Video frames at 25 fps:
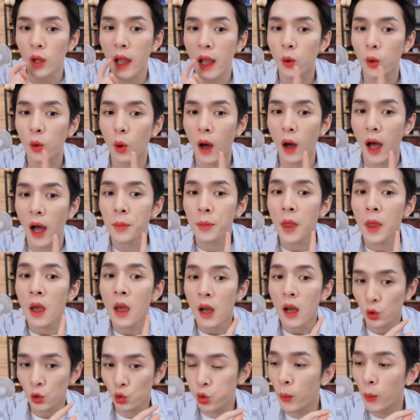是它的话，
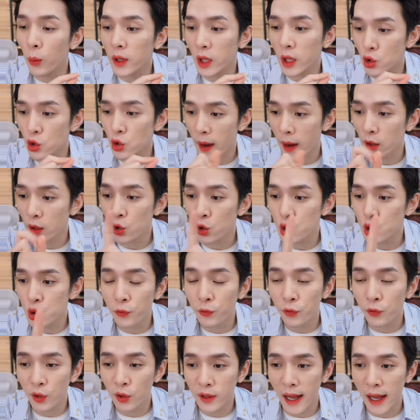涂抹在嘴巴上的
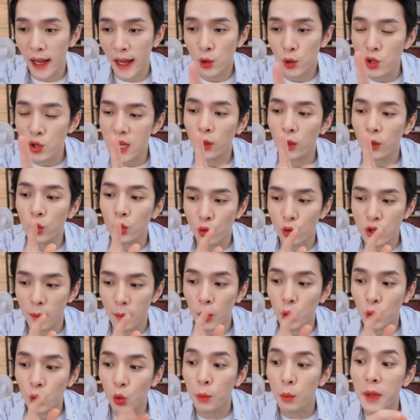舒服感，就像涂
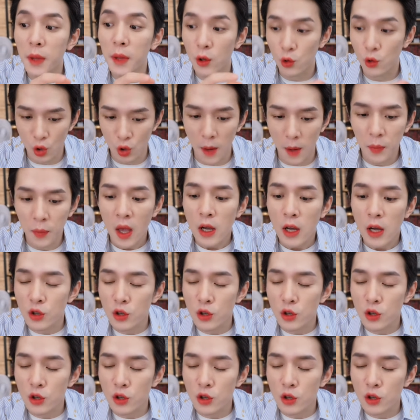什么涂面霜，